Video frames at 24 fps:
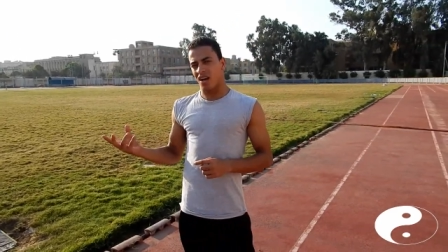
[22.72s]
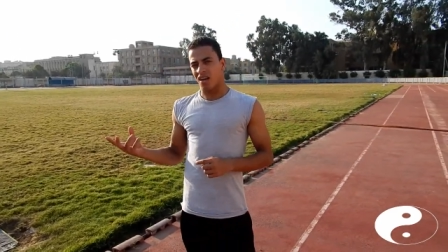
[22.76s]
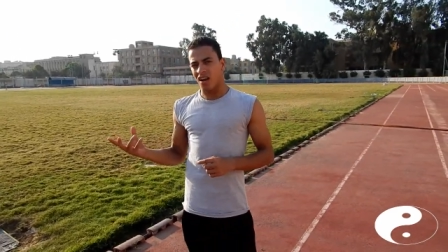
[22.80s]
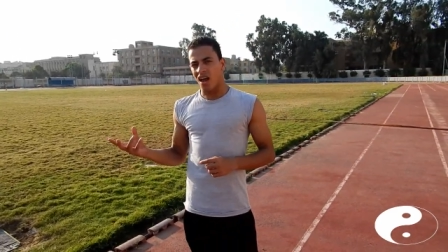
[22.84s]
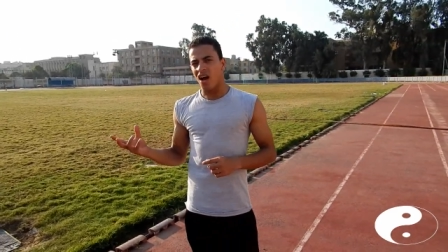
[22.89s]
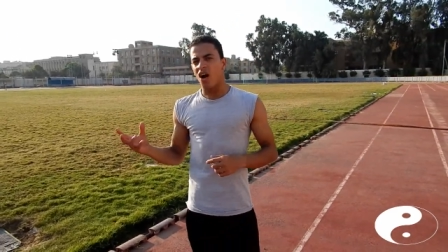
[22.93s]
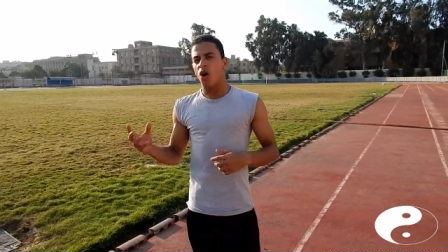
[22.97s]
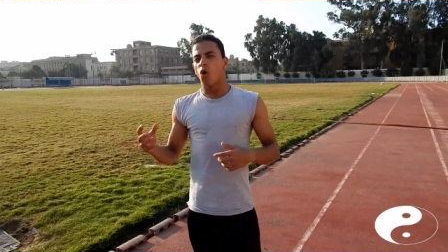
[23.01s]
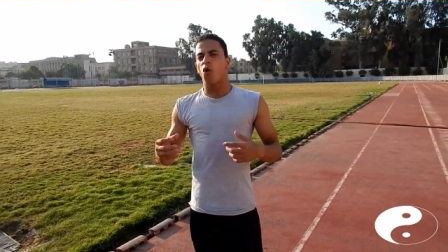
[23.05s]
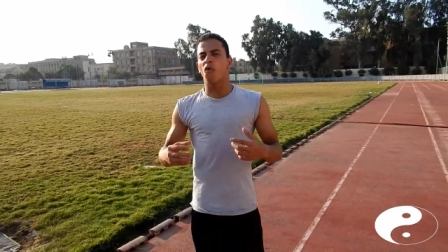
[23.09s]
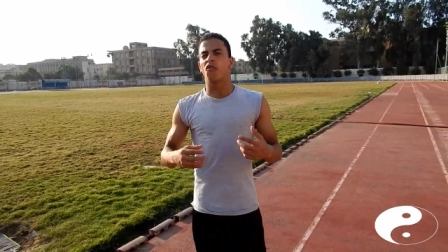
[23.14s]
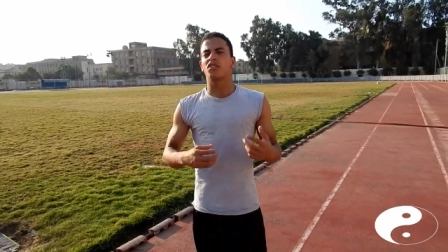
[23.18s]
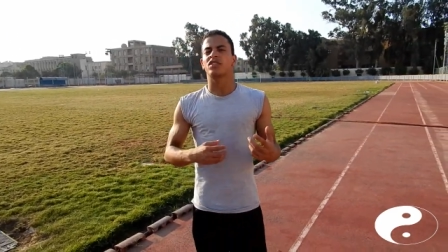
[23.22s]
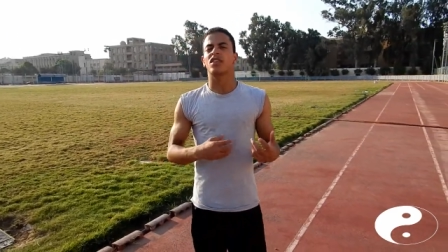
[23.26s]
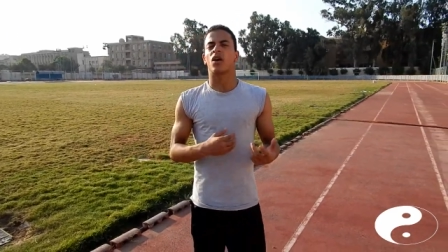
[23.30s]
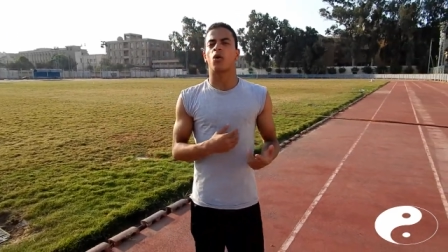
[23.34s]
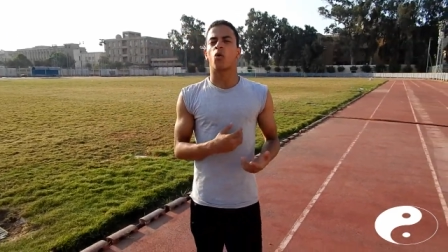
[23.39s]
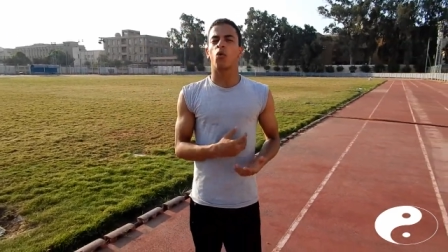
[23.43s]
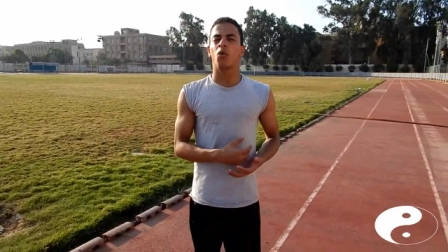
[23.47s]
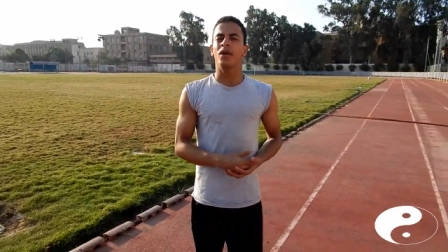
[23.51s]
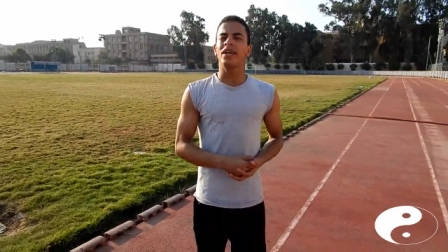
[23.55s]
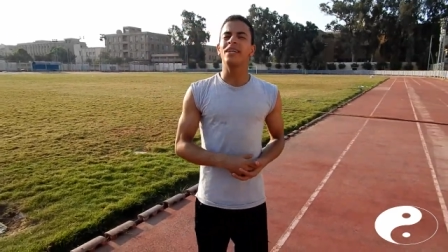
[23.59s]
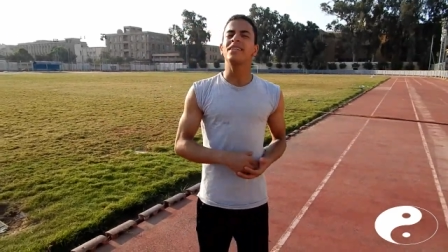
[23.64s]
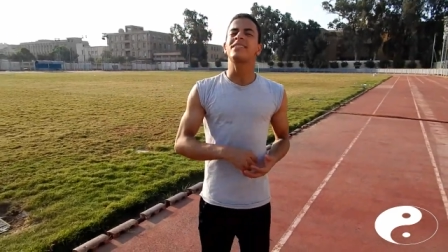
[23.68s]
الاطاله
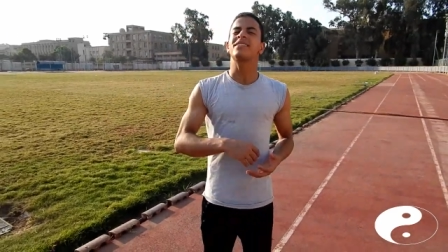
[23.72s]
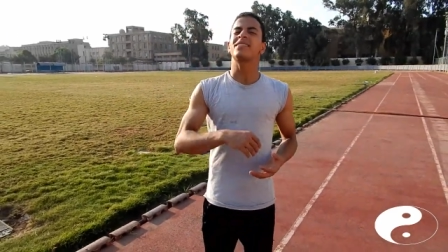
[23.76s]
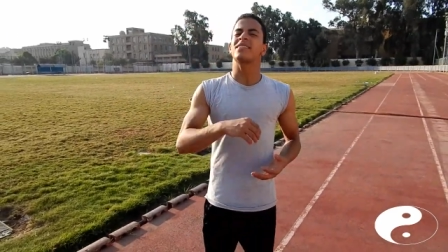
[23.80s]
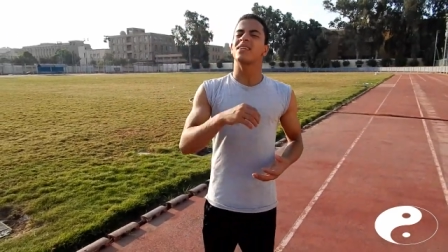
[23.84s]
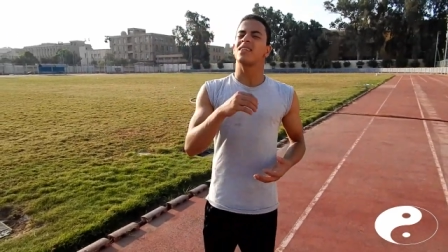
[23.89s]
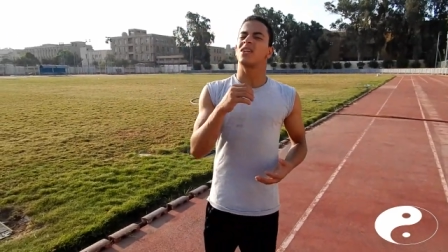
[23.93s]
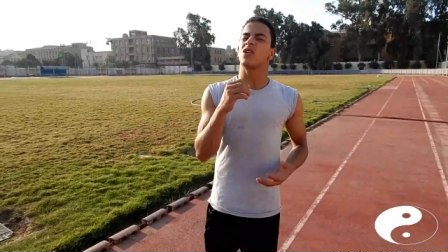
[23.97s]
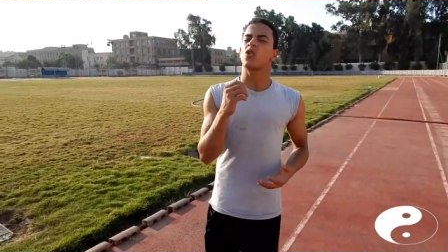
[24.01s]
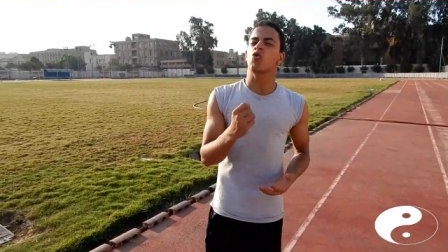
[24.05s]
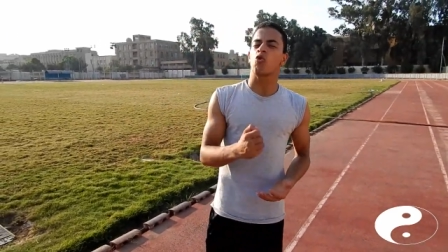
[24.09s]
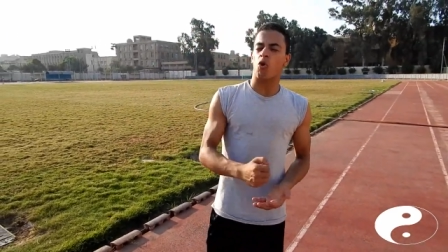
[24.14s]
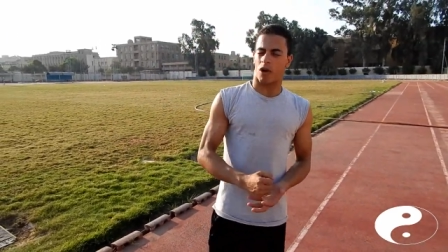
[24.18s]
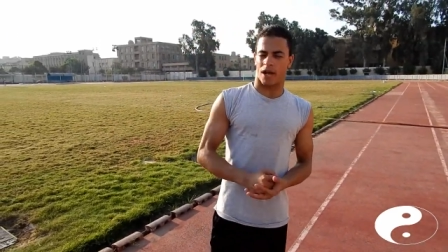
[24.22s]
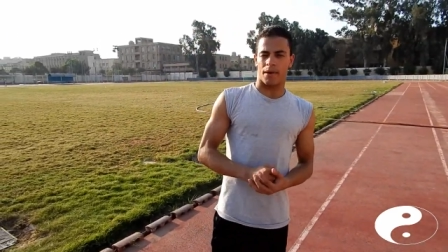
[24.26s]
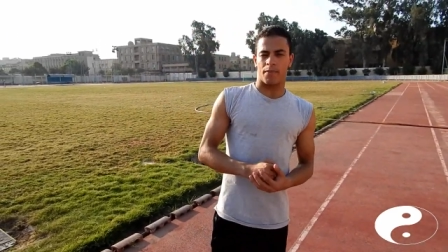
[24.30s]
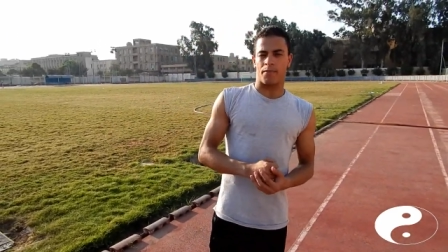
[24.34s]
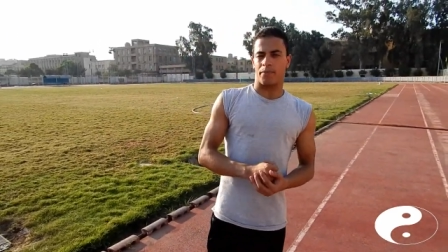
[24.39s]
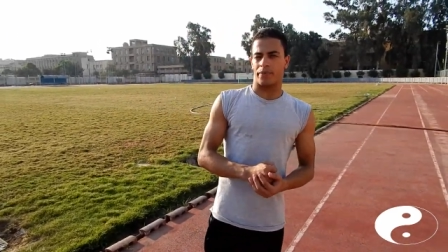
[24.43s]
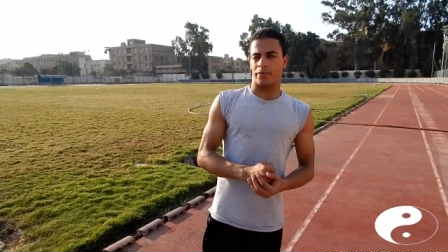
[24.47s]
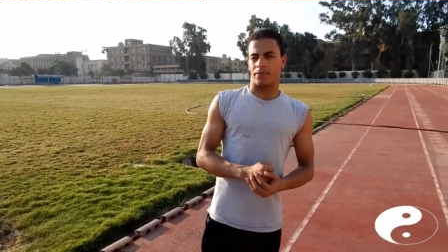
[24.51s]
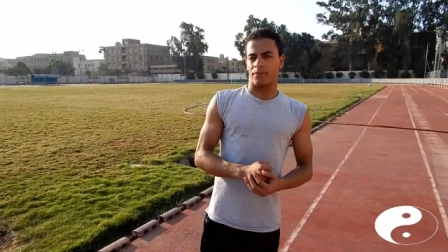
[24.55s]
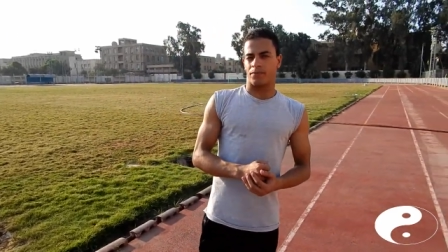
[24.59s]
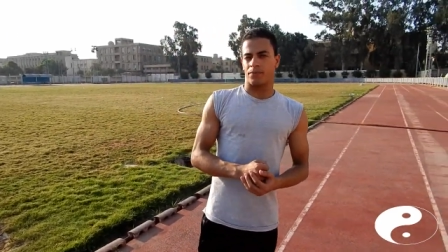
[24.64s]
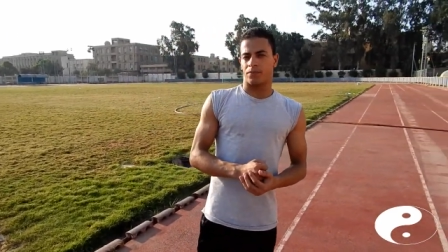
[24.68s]
وفي تقويه
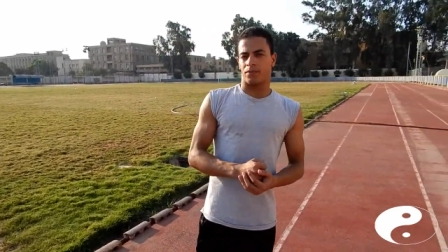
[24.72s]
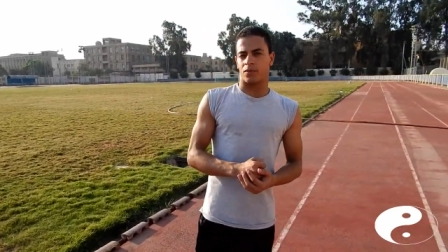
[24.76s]
الركب